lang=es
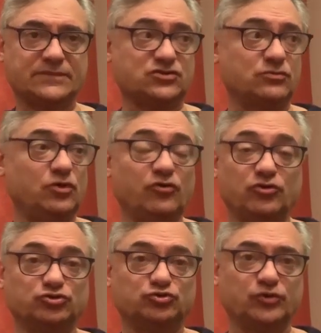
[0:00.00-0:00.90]
Es como lo de
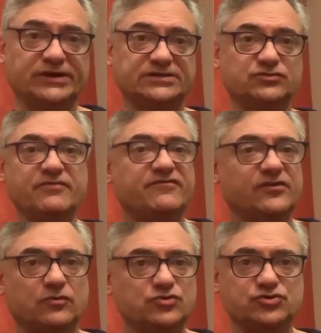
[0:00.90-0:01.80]
los trueques, yo me
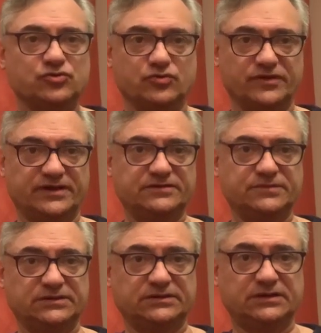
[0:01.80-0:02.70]
enfado mucho con lo de
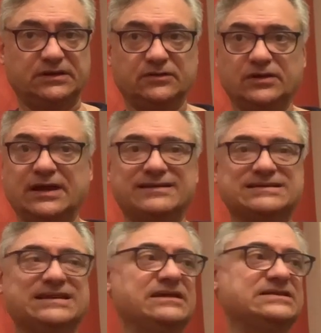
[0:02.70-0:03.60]
Griezmann. Oiga,
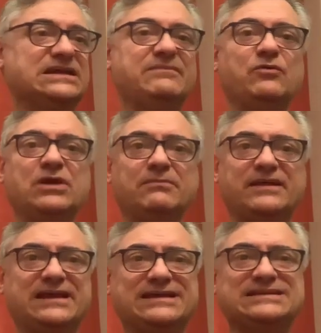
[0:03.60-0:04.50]
es que, es que me voy al
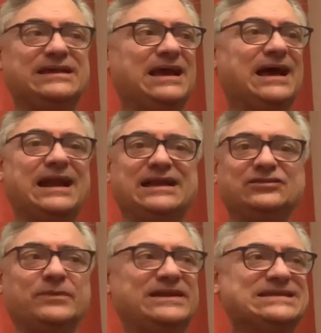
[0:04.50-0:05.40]
Madrid, es que al
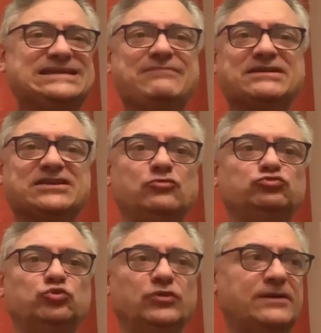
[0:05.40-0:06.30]
Atlético de Madrid, es que va a ser
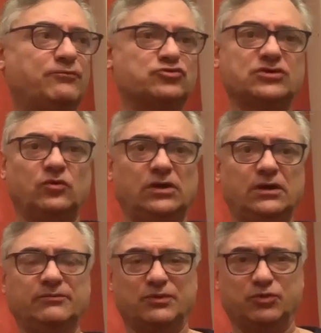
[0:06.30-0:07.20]
un trueque por Saúl.
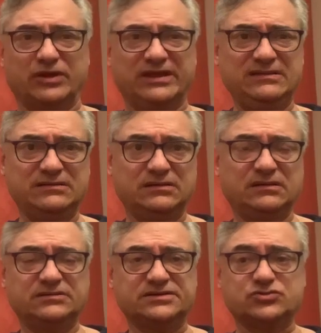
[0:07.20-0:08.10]
¿Pero por qué?
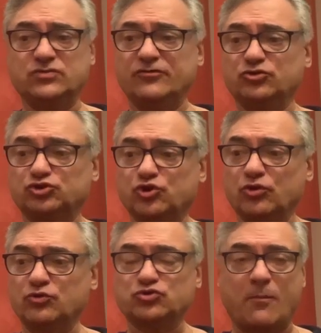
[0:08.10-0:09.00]
Si es uno de los
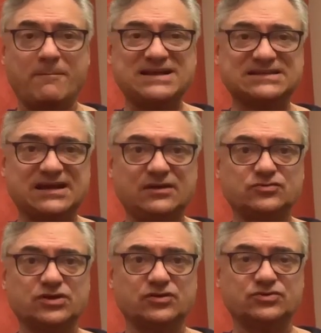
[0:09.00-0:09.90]
cromos más
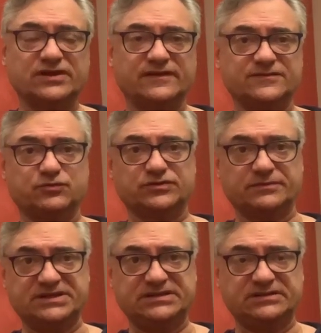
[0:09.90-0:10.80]
caros que nos quedan después
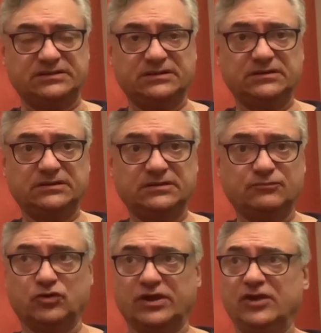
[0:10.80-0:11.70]
de Messi,
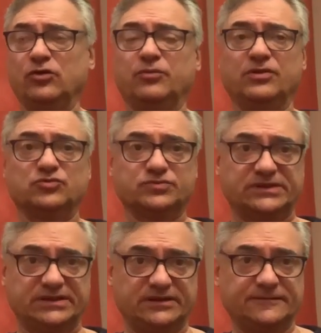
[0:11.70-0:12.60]
¿por qué no lo podemos
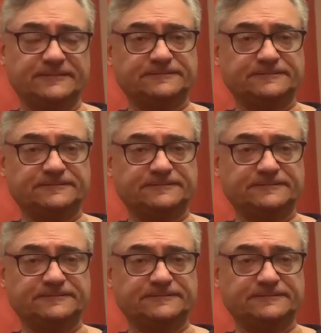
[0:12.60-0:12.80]
vender?